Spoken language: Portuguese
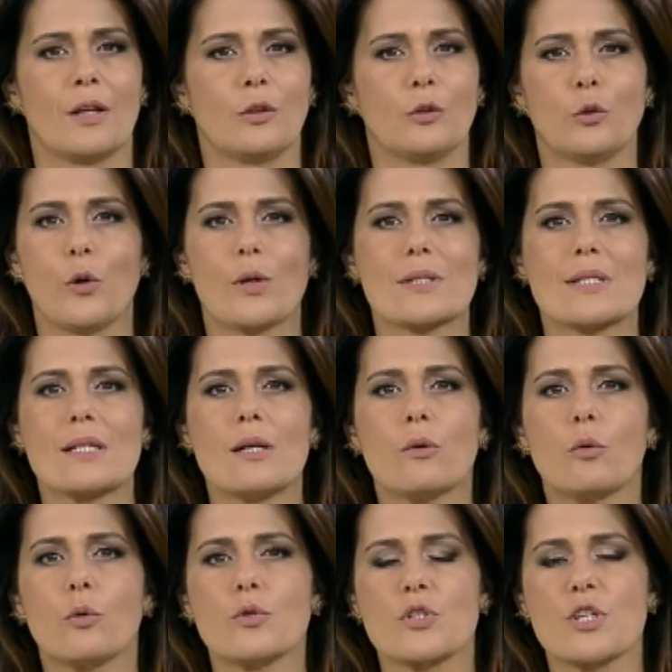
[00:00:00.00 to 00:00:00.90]
Nós
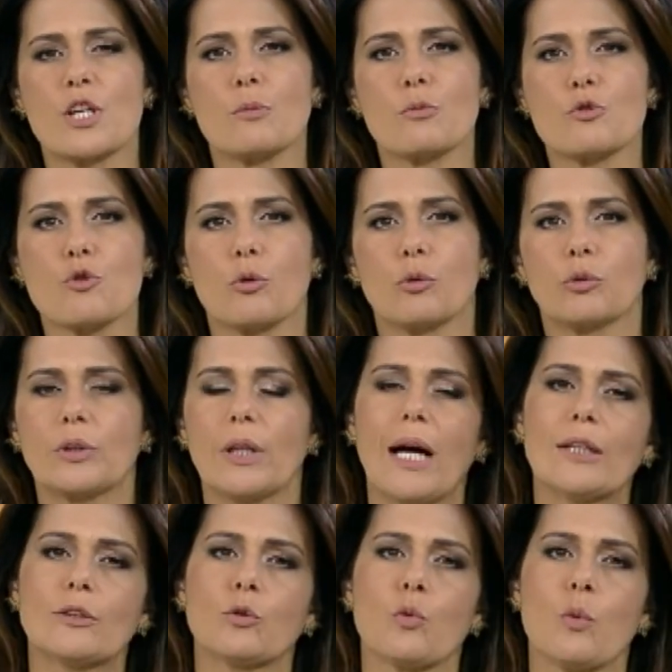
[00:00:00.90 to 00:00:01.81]
não conseguimos
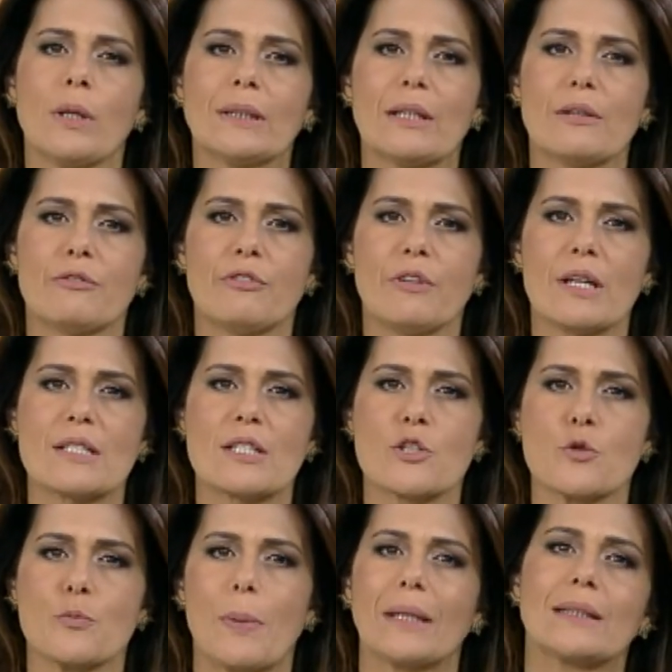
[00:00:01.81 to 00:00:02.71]
contato com a defesa
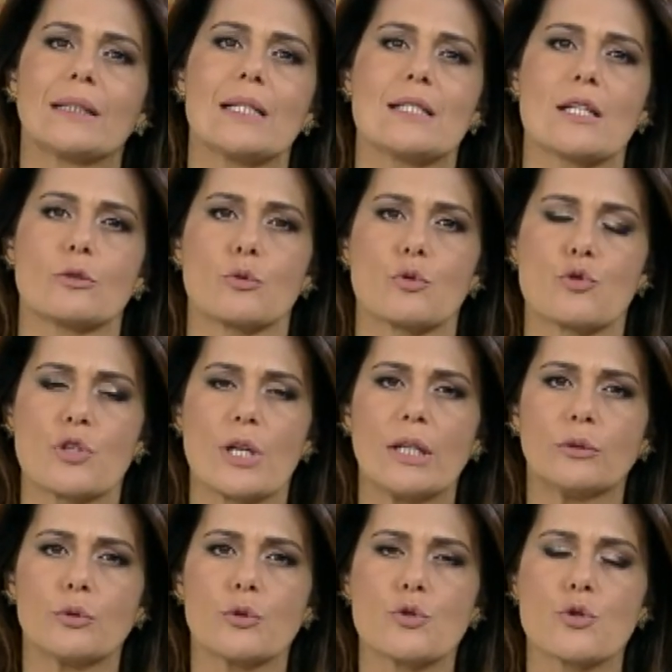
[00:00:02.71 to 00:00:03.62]
de Patrícia dos
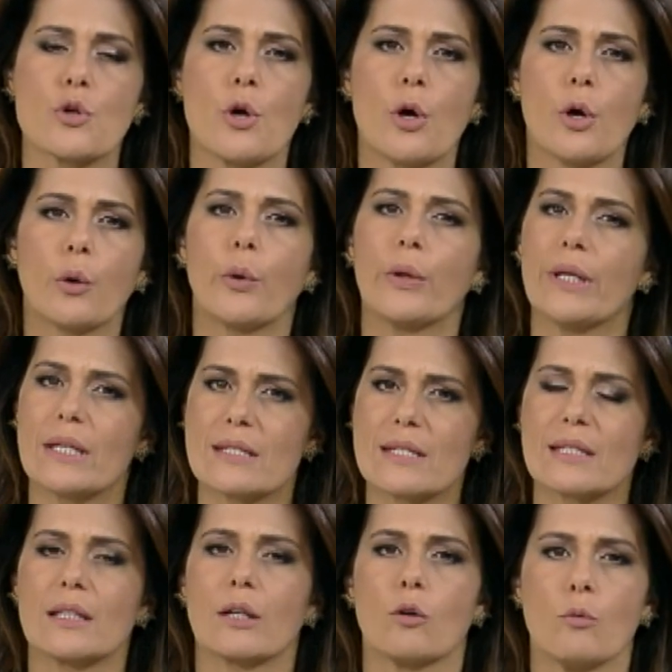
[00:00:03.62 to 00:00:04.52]
Santos,
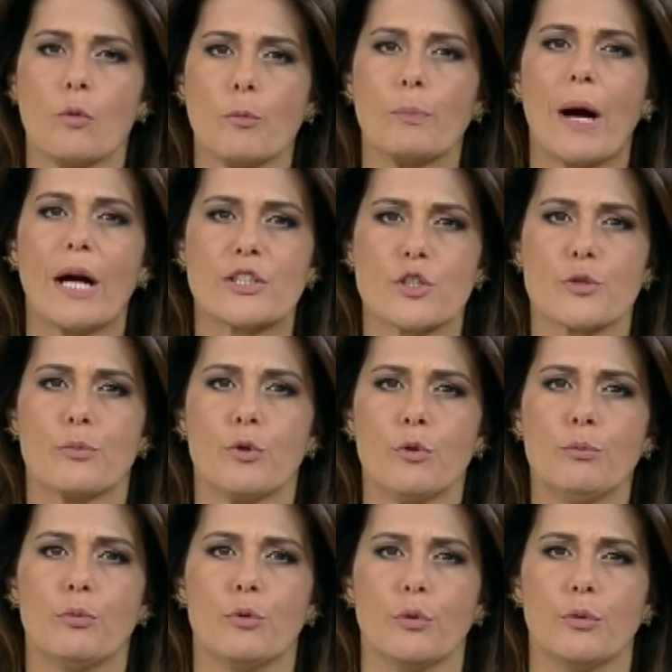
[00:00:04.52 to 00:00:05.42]
conhecida como Pati
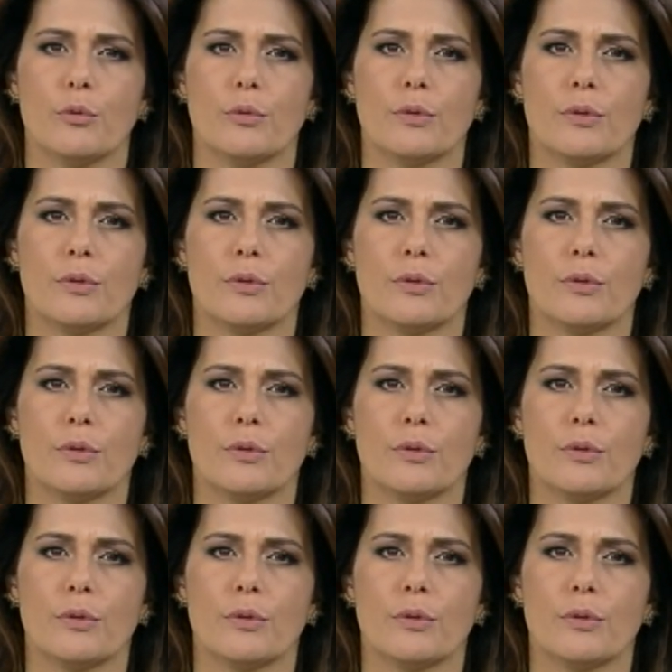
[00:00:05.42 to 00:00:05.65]
Bumbum.